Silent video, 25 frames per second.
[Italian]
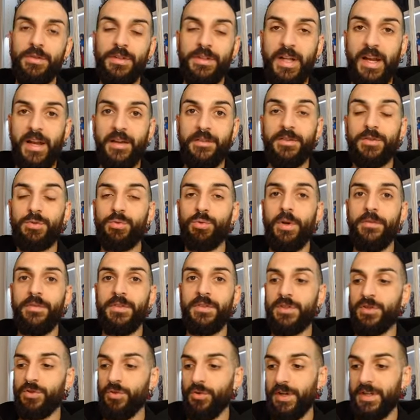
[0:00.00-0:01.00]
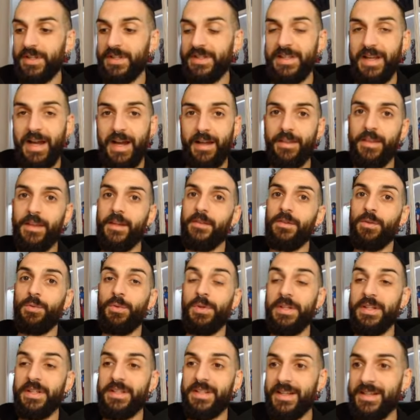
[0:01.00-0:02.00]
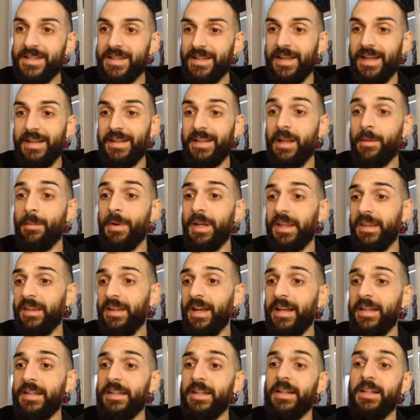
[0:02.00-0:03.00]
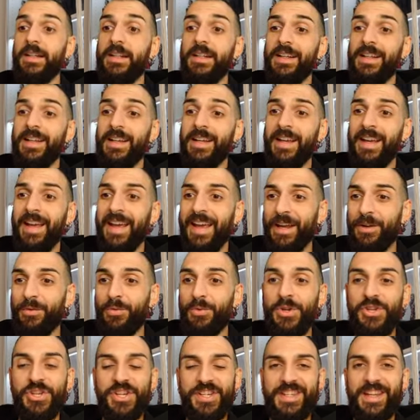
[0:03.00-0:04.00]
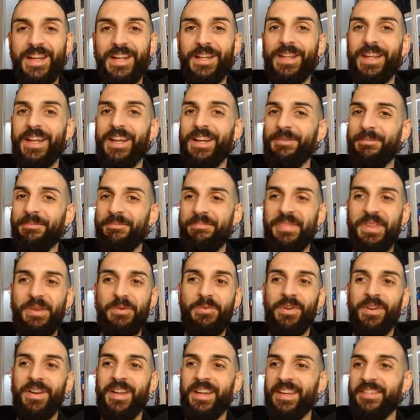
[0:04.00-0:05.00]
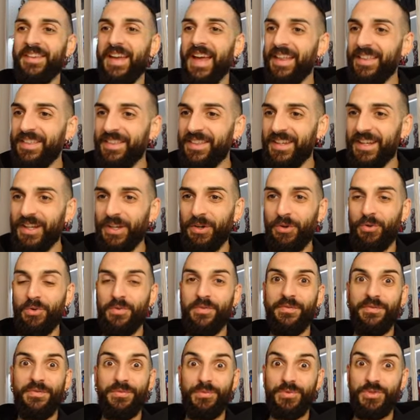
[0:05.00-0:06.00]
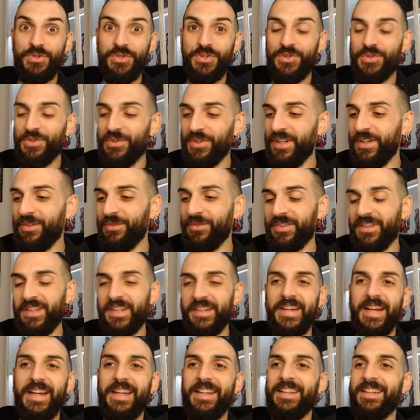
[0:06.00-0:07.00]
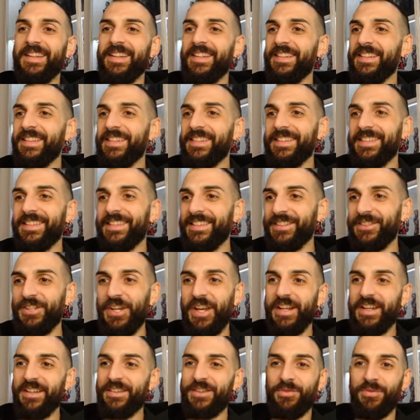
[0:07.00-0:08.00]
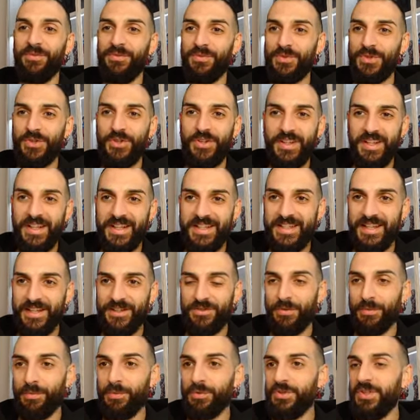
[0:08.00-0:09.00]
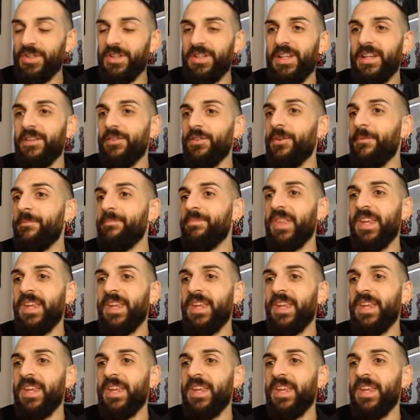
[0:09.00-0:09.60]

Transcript: nella sua versione standard, quindi senza danni da battaglia. E qui c'è stata una grande confusione, un grande, cioè confusione nel senso positivo,